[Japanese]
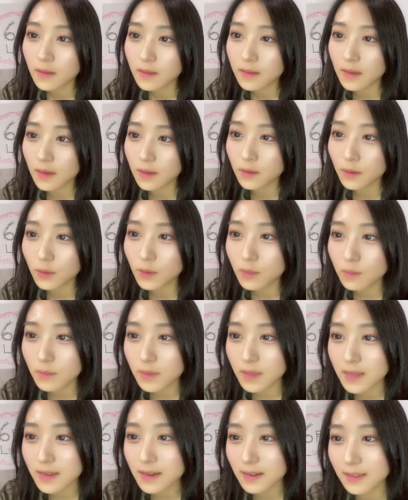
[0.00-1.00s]
結局
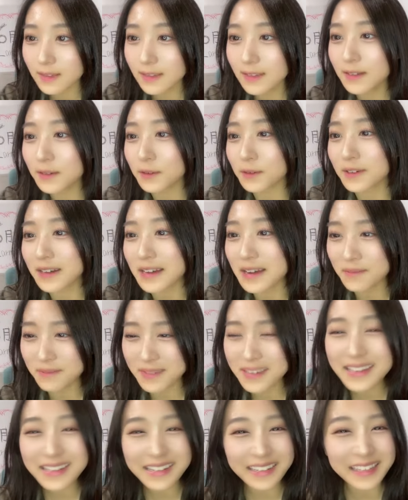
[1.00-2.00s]
右肩だろうあ
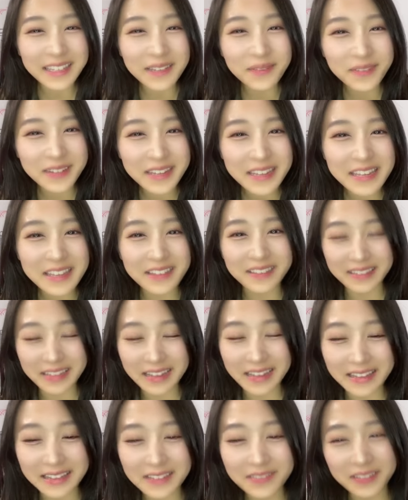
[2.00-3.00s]
右肩もいいよ
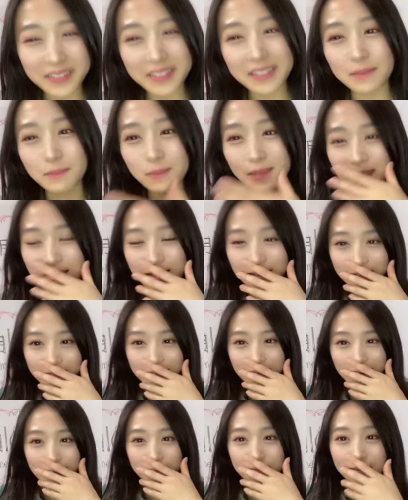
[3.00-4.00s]
ねでも私右
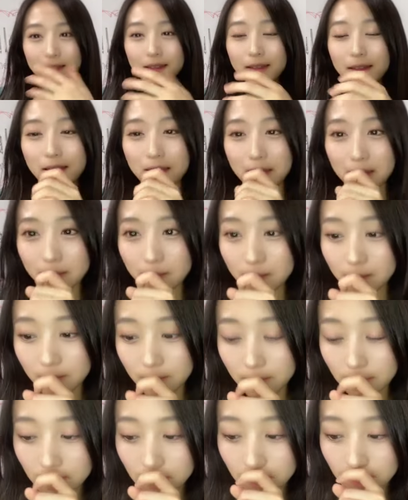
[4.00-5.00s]
肩あんまね
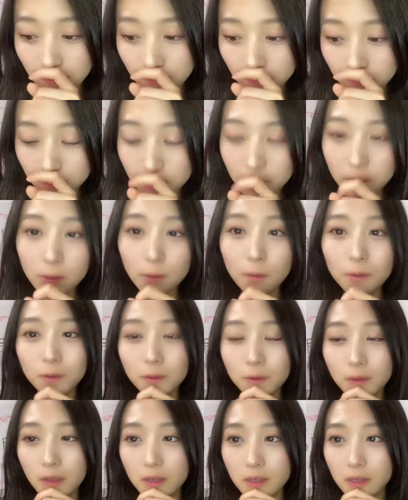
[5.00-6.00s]
歌ったこ
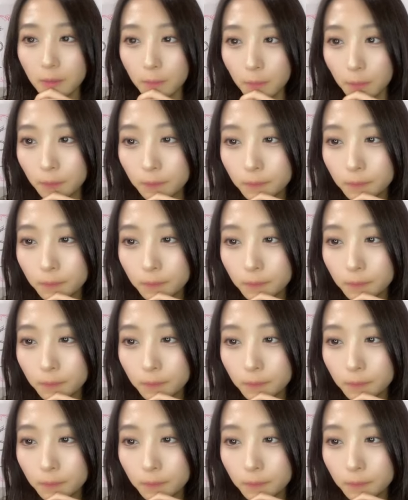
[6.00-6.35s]
とないかも